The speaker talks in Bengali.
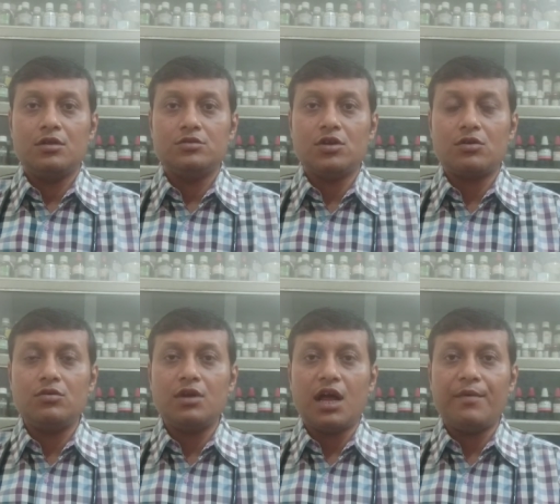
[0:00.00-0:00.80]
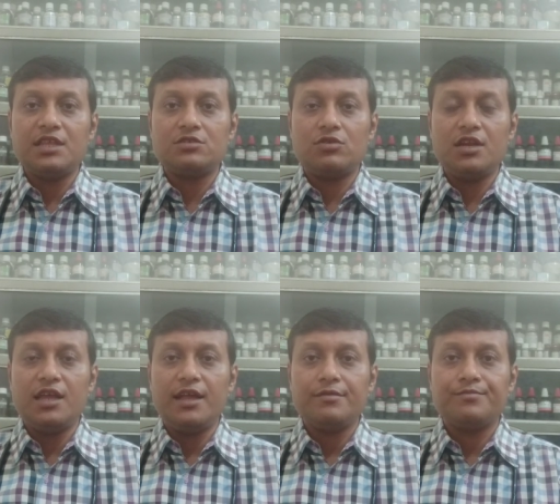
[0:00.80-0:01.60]
যখন আমাদের শরীরে
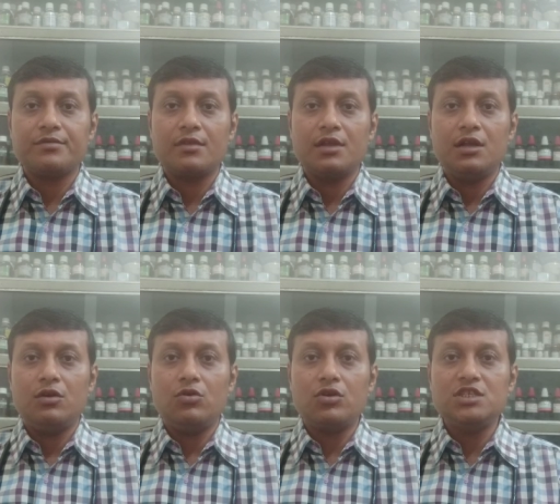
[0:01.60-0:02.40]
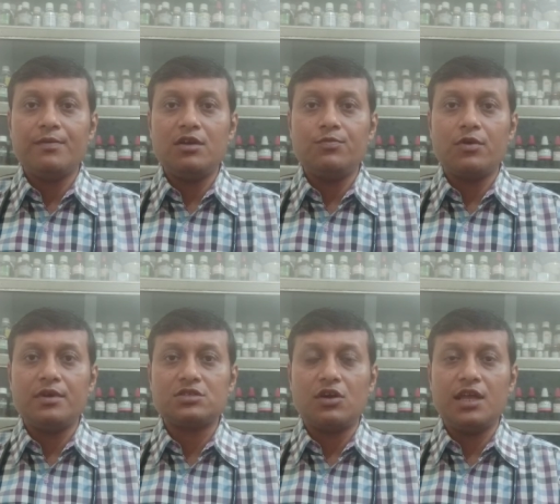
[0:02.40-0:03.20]
রোগ জীবাণু প্রবেশ
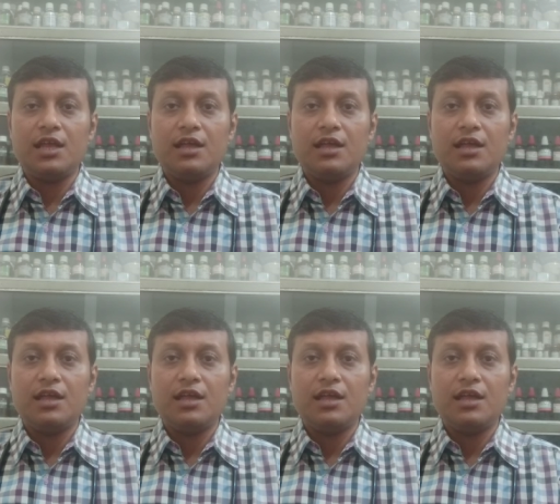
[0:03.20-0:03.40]
করে